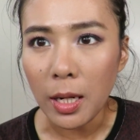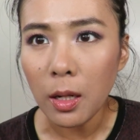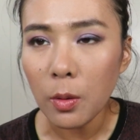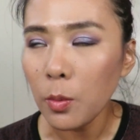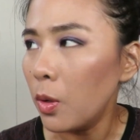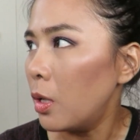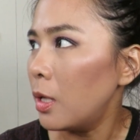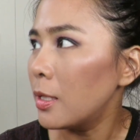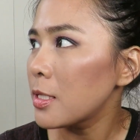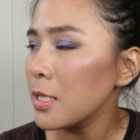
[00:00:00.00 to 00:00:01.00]
然后
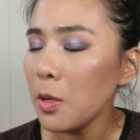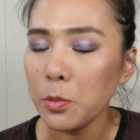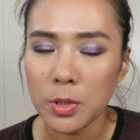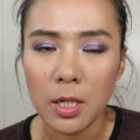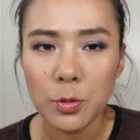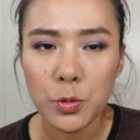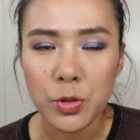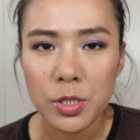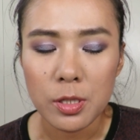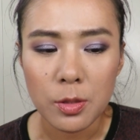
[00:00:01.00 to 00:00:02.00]
我上午呢
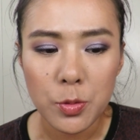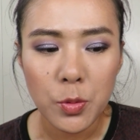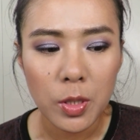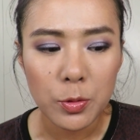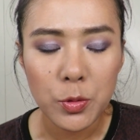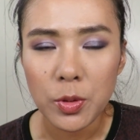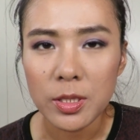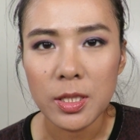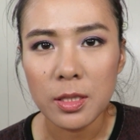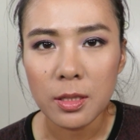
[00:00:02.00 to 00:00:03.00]
就是做去
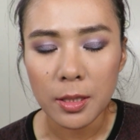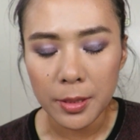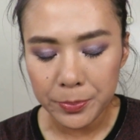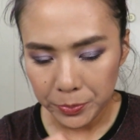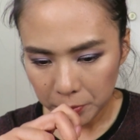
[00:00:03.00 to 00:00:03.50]
了这一个